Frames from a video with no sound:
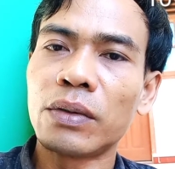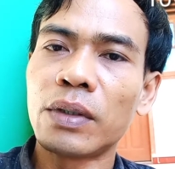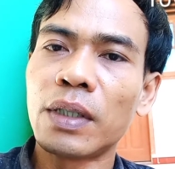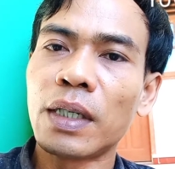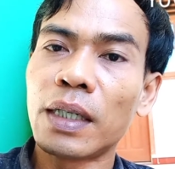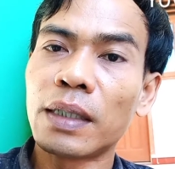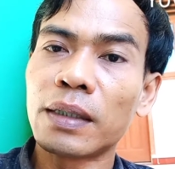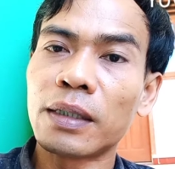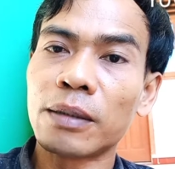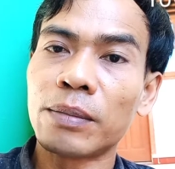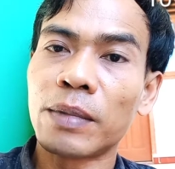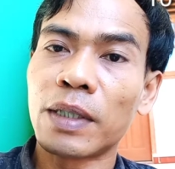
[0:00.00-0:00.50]

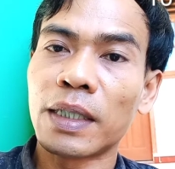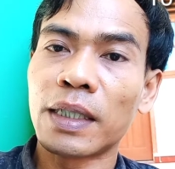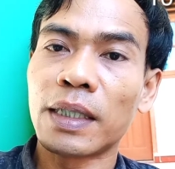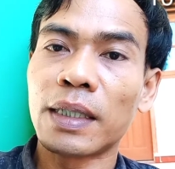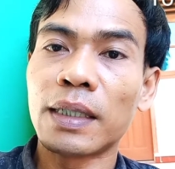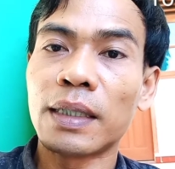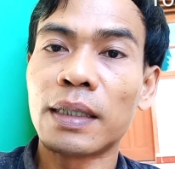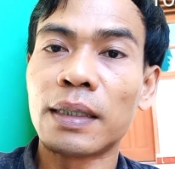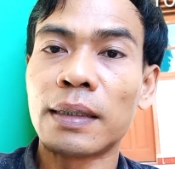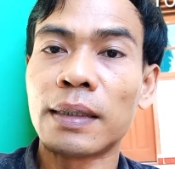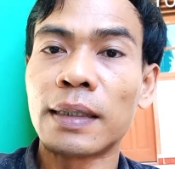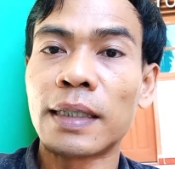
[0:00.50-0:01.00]
juga
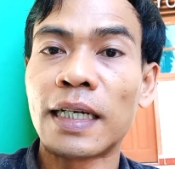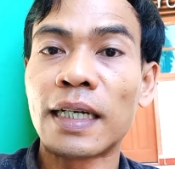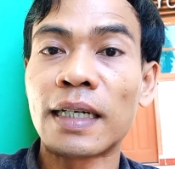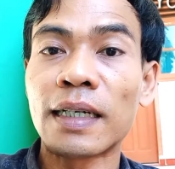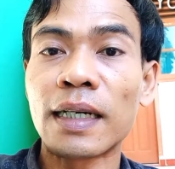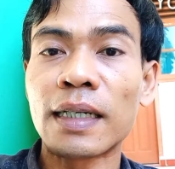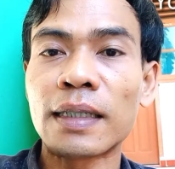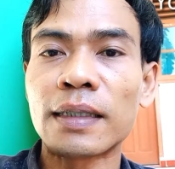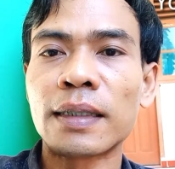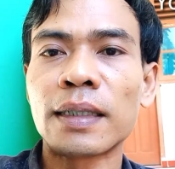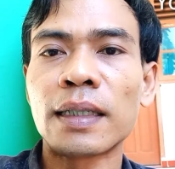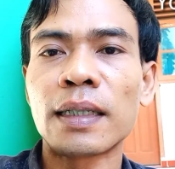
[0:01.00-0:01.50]
semakin
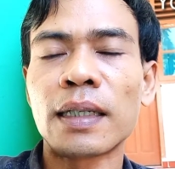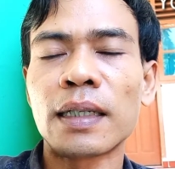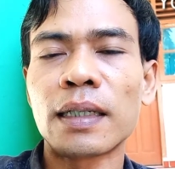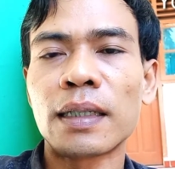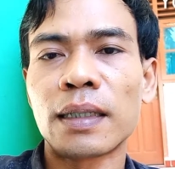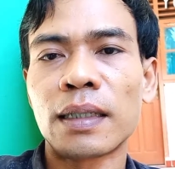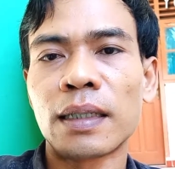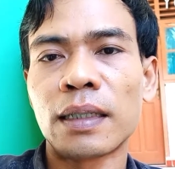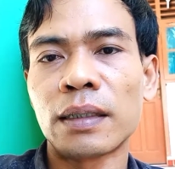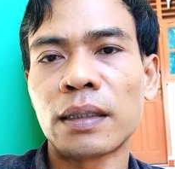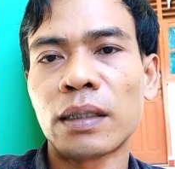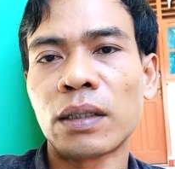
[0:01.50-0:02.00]
keras ya
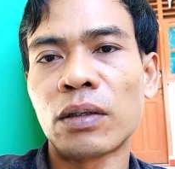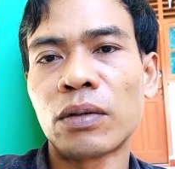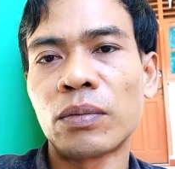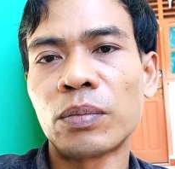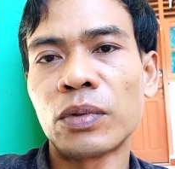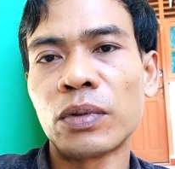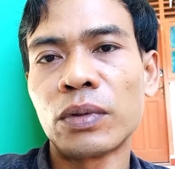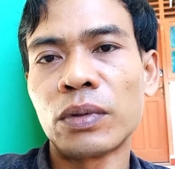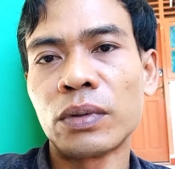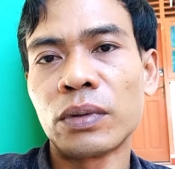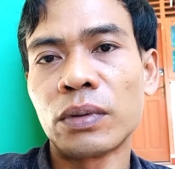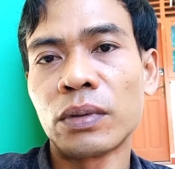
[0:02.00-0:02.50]

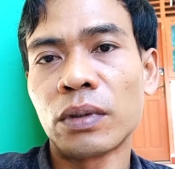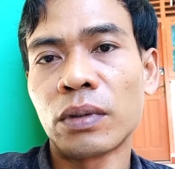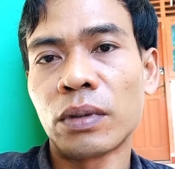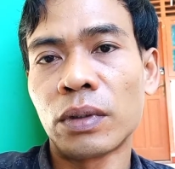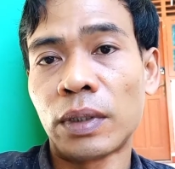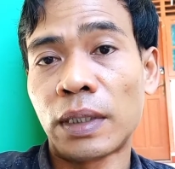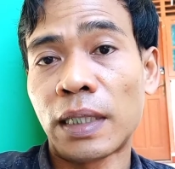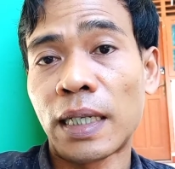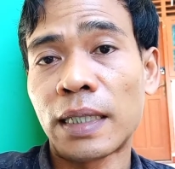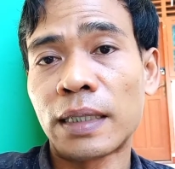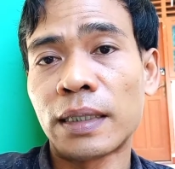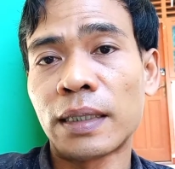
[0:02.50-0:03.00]
ataupun
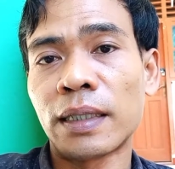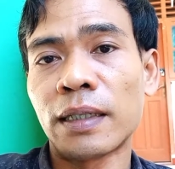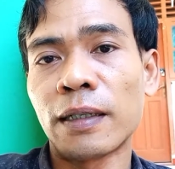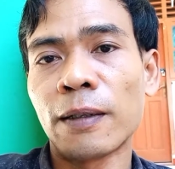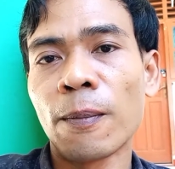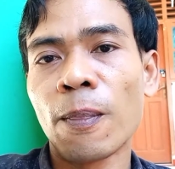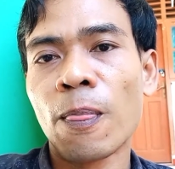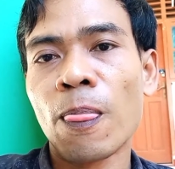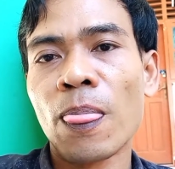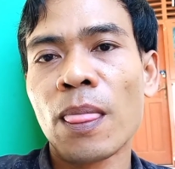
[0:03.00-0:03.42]
kontras ya